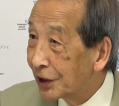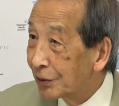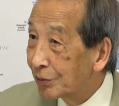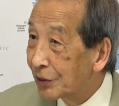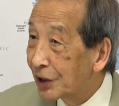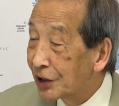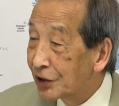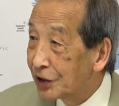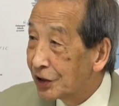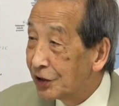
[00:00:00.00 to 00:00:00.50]

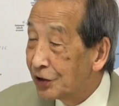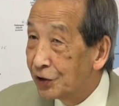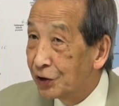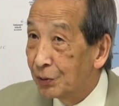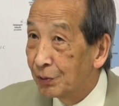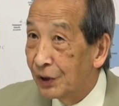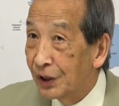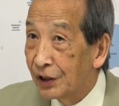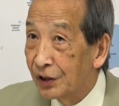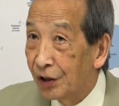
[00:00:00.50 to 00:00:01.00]
昔
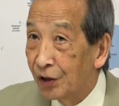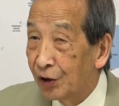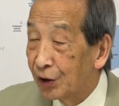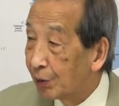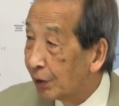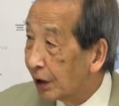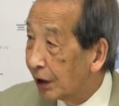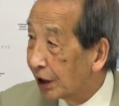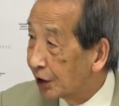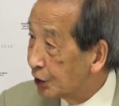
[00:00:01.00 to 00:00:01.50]
20万いたの
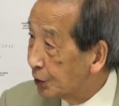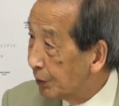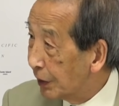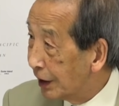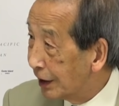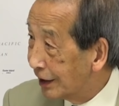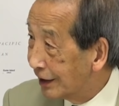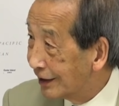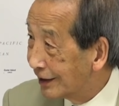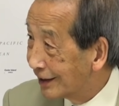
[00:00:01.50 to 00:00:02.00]
今8
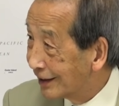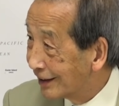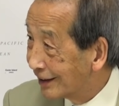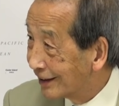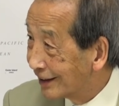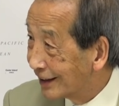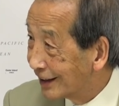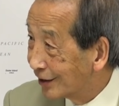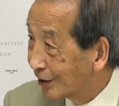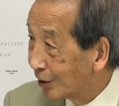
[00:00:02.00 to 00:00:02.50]
万
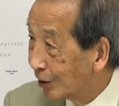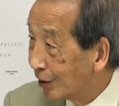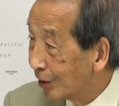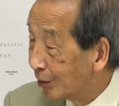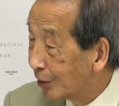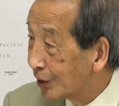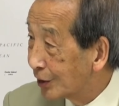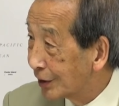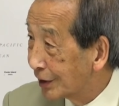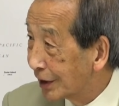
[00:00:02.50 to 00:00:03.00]

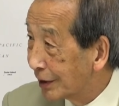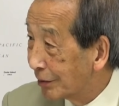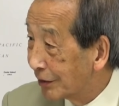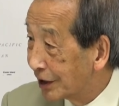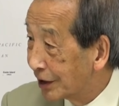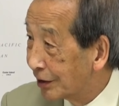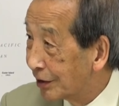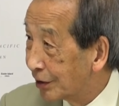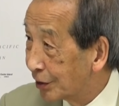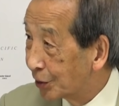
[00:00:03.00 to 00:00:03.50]
もいるから
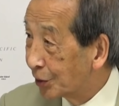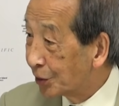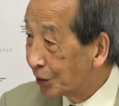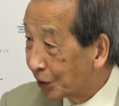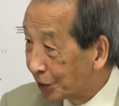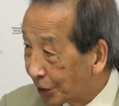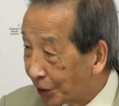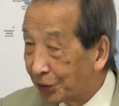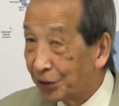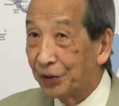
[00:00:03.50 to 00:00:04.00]
どん
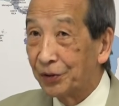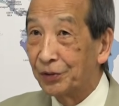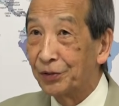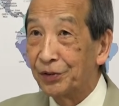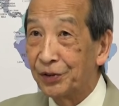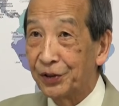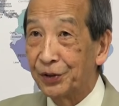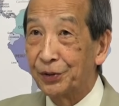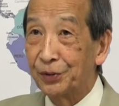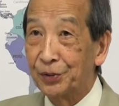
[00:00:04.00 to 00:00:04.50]
どんどんどん軍
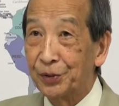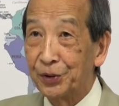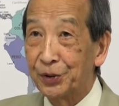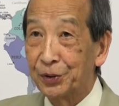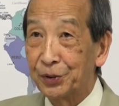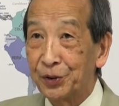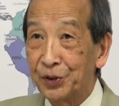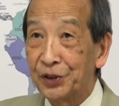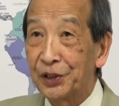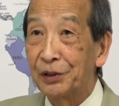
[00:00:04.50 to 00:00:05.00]
軍
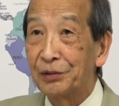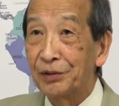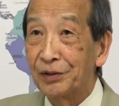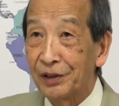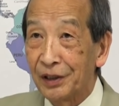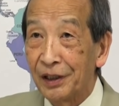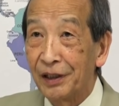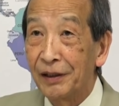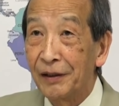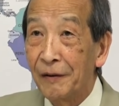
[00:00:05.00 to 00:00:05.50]
縮してるん
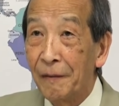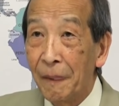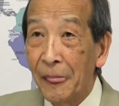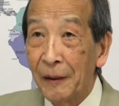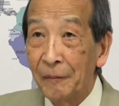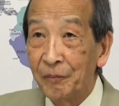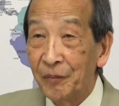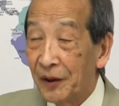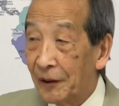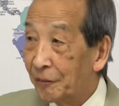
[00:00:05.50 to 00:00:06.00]
で
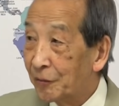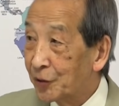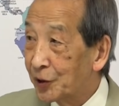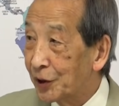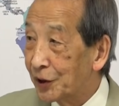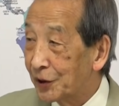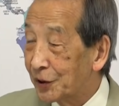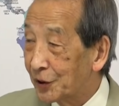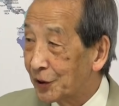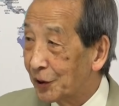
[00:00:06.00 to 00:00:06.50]
そ
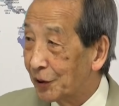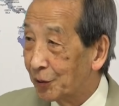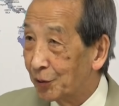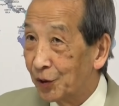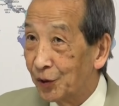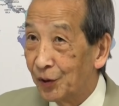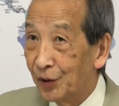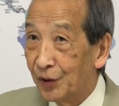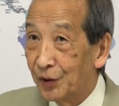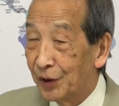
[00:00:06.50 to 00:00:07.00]
れは
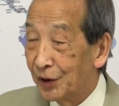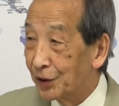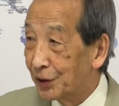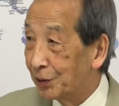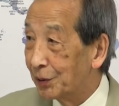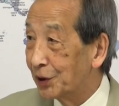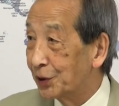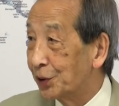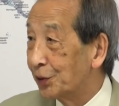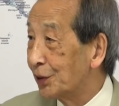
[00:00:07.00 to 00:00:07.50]
も
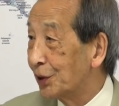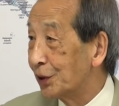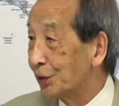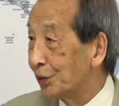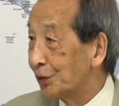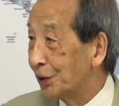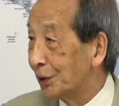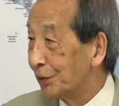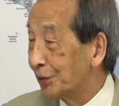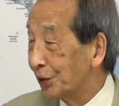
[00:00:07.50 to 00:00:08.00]
うそんな
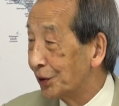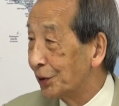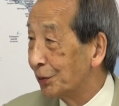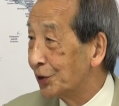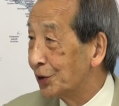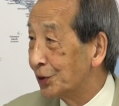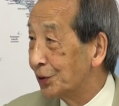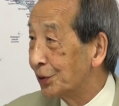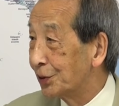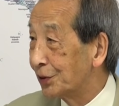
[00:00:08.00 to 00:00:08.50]
とてとて
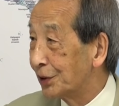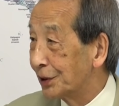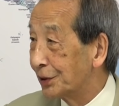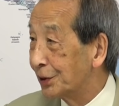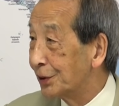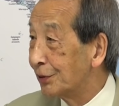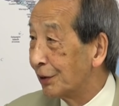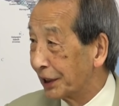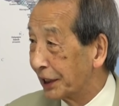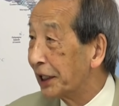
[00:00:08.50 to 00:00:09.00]
も中国が
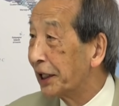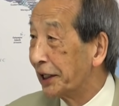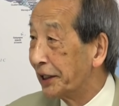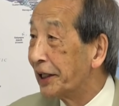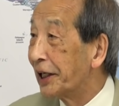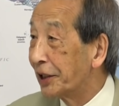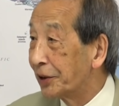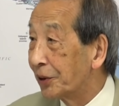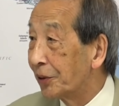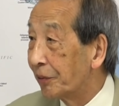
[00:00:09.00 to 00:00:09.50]
来るわけが
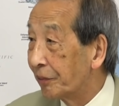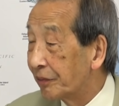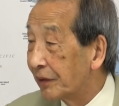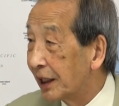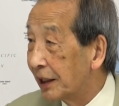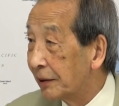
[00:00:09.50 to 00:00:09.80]
ないと。